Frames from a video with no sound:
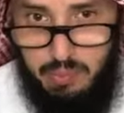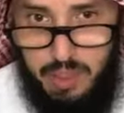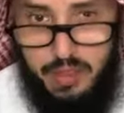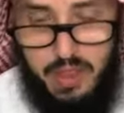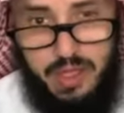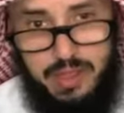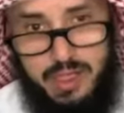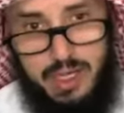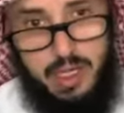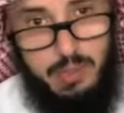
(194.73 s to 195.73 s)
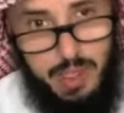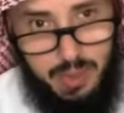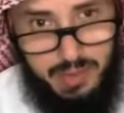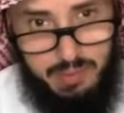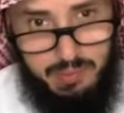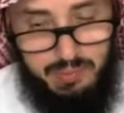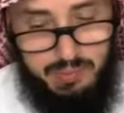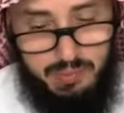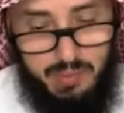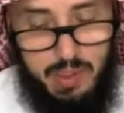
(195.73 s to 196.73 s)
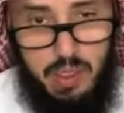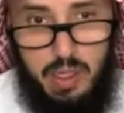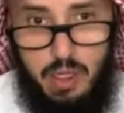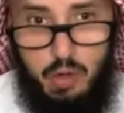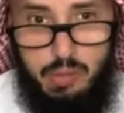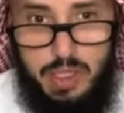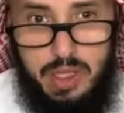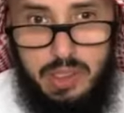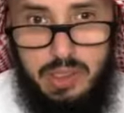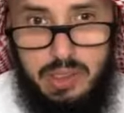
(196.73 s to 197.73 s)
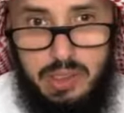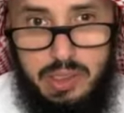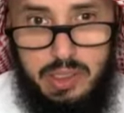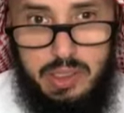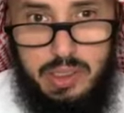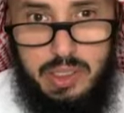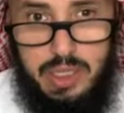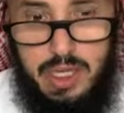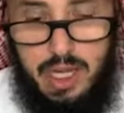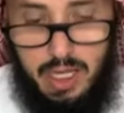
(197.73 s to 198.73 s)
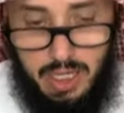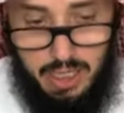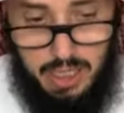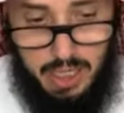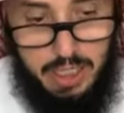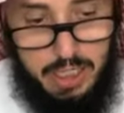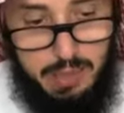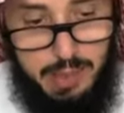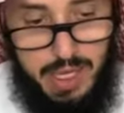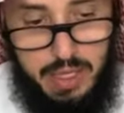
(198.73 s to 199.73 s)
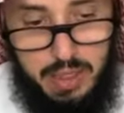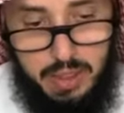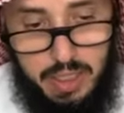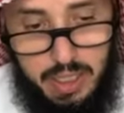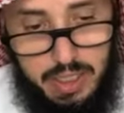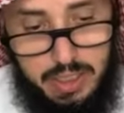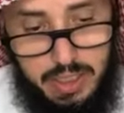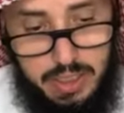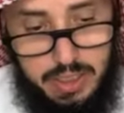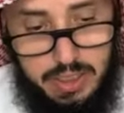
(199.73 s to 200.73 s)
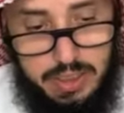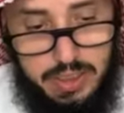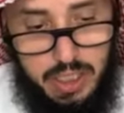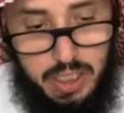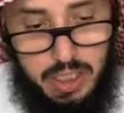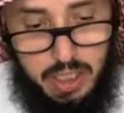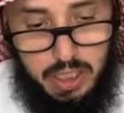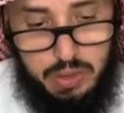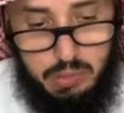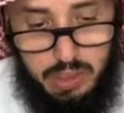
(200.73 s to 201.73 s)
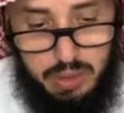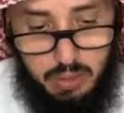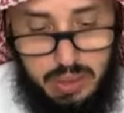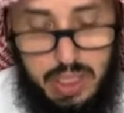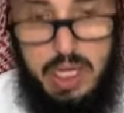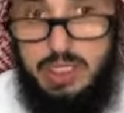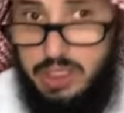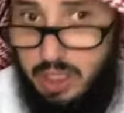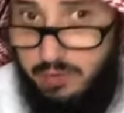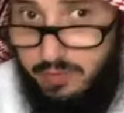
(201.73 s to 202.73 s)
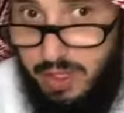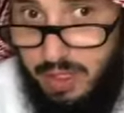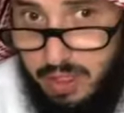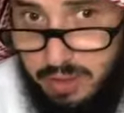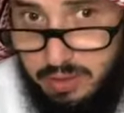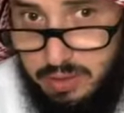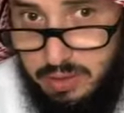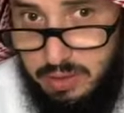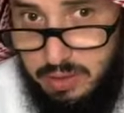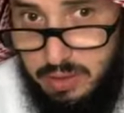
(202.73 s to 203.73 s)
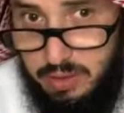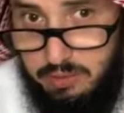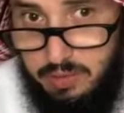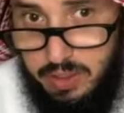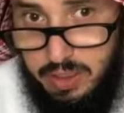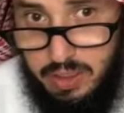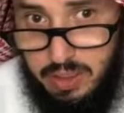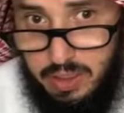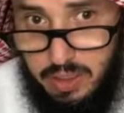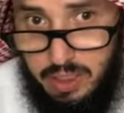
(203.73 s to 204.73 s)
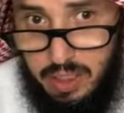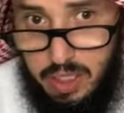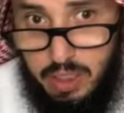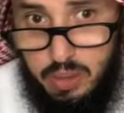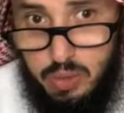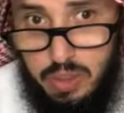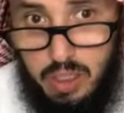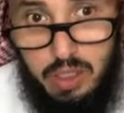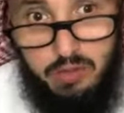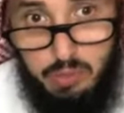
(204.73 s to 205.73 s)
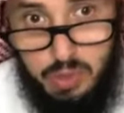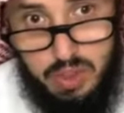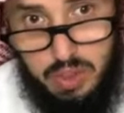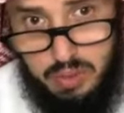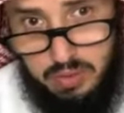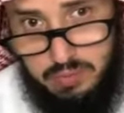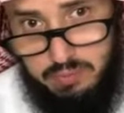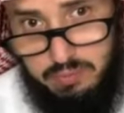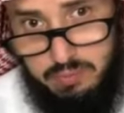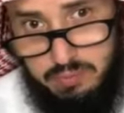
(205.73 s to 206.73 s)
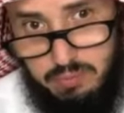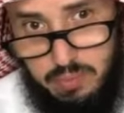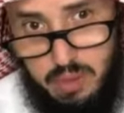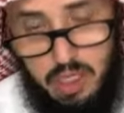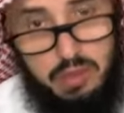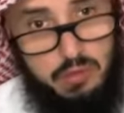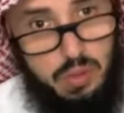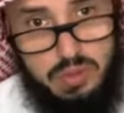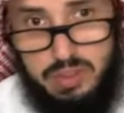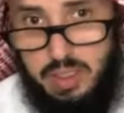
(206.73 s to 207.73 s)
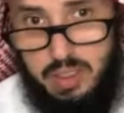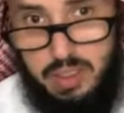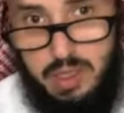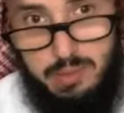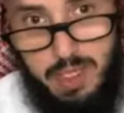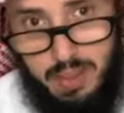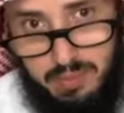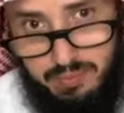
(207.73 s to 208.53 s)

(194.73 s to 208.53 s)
إذا هي كبيرة ومثل آه، الكبائر التي جعلها الله سبحانه وتعالى أي جعل فيها حد في الدنيا قذف المحصنات قذف المحصنات كبيره